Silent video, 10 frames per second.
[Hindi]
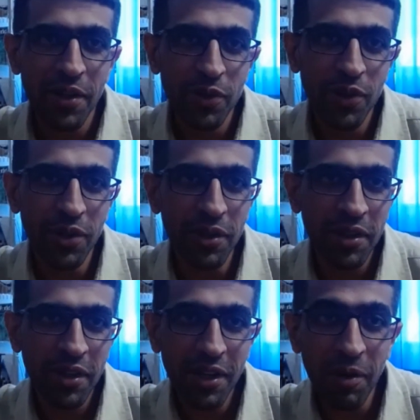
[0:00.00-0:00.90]
तो
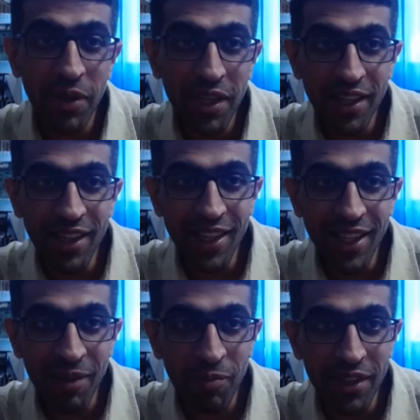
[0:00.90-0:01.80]
कभी
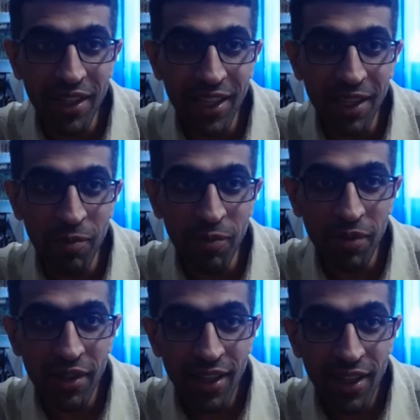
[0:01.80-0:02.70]
नीम नीम
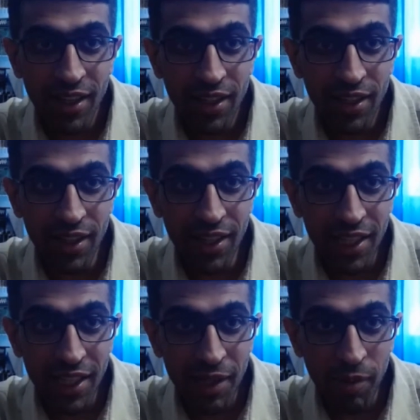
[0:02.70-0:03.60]

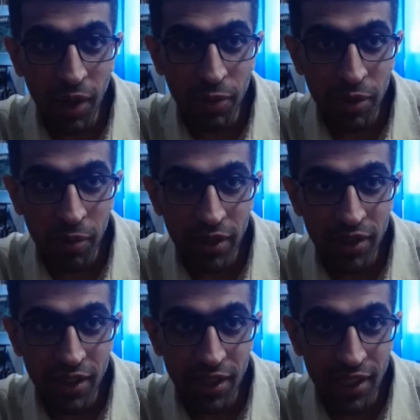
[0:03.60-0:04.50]
नीम आपसे मैं बात कर
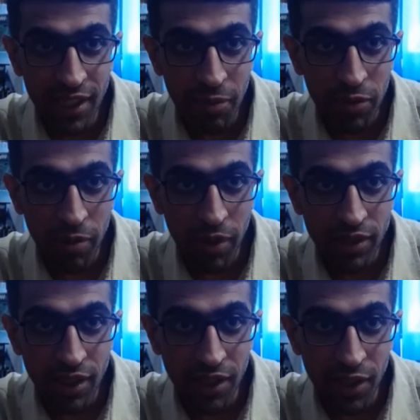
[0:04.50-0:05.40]
रहा था नीम की बात
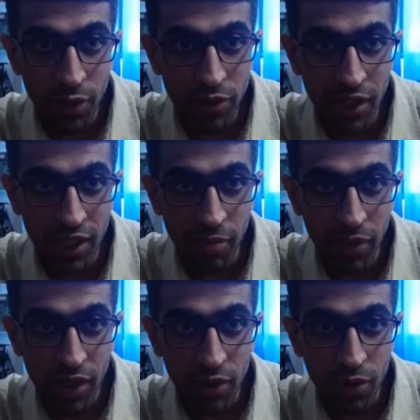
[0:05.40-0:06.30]
करने जा रहा हूँ उसे
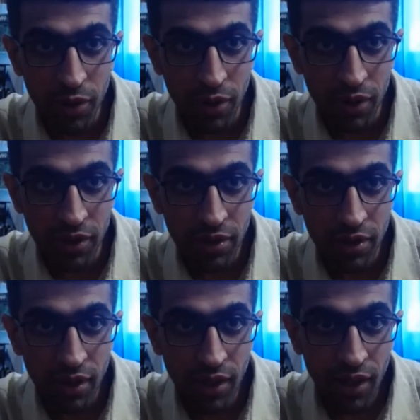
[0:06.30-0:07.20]
नीमा टोड्स
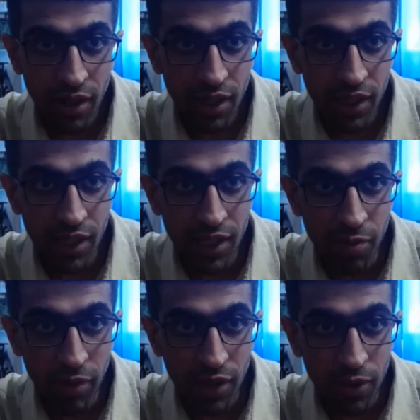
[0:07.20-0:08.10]
ठीक है
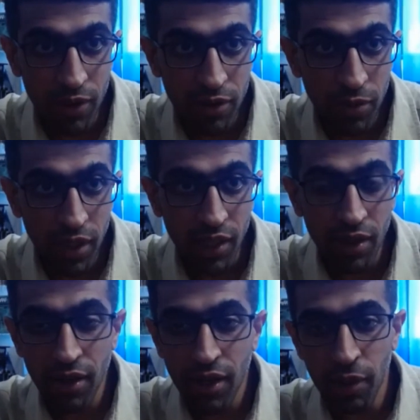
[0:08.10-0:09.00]
नीमा टोड्स में
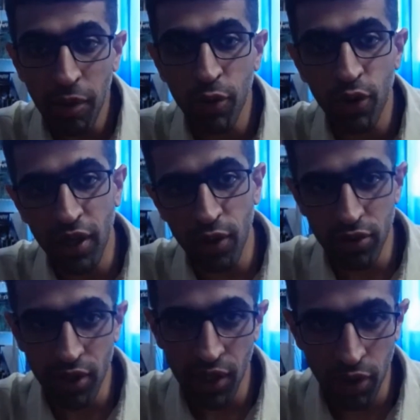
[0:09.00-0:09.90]
बाबू बोलो करोन
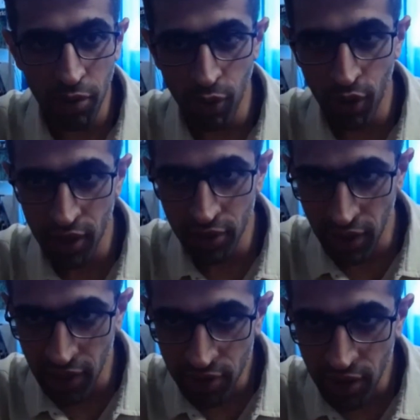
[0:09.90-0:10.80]
सर ये कोई मॉरल
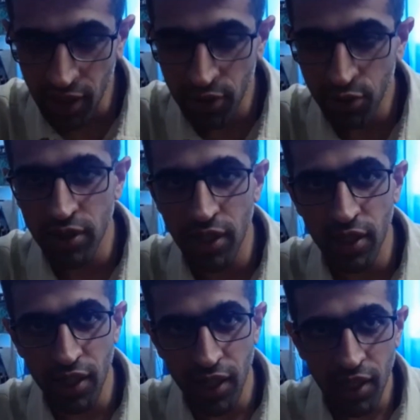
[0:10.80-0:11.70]
साइंस की क्लास थोड़ी चल
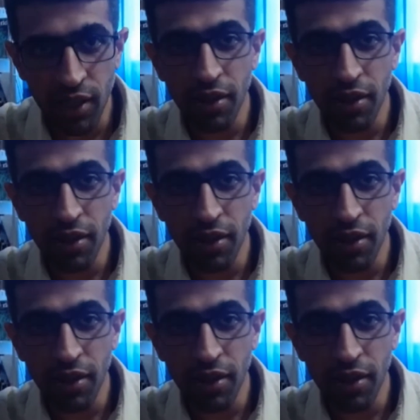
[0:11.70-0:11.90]
रही है